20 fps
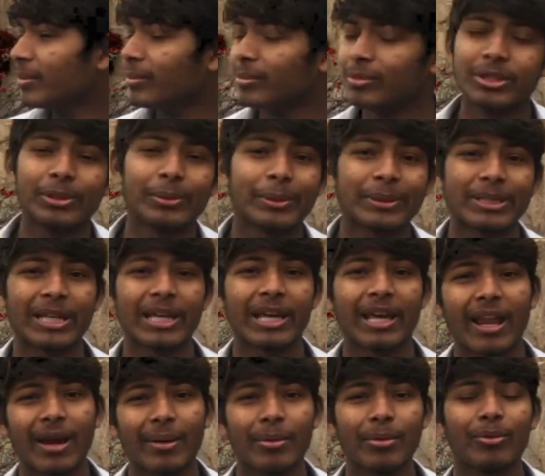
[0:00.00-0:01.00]
मुझे पता है
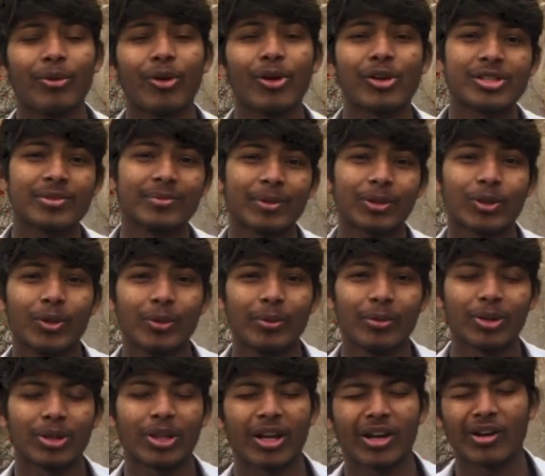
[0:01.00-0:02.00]
यार अभी वॉइस में थोड़ी
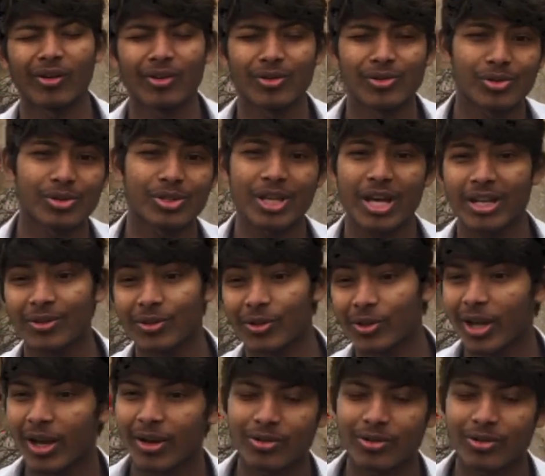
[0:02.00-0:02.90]
बहुत यार नॉइस वॉइस आ रही होगी